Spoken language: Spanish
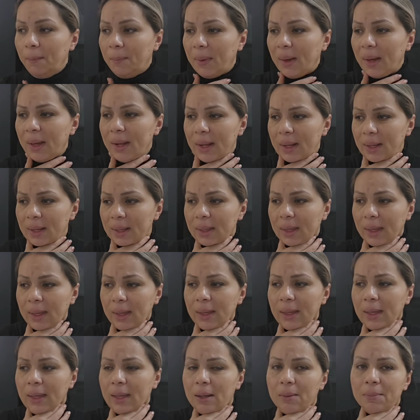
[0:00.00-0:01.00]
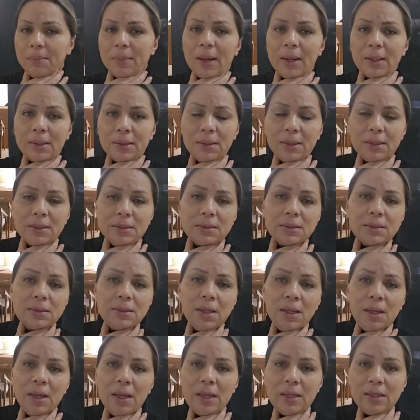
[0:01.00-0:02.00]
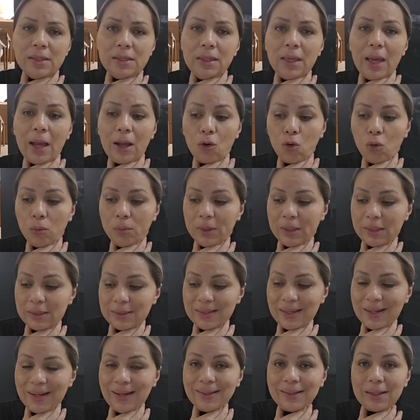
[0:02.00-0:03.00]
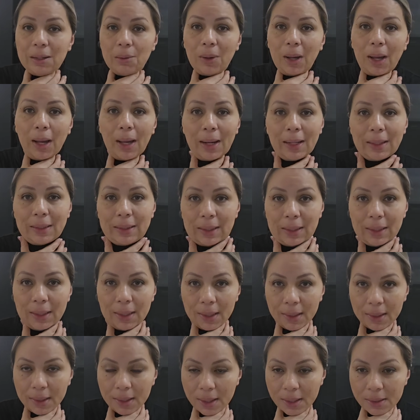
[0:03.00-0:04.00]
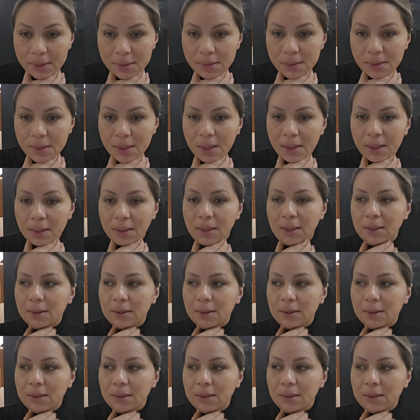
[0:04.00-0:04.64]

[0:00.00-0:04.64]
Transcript: para que el martes ya comiencen a trabajar aquí en la casa,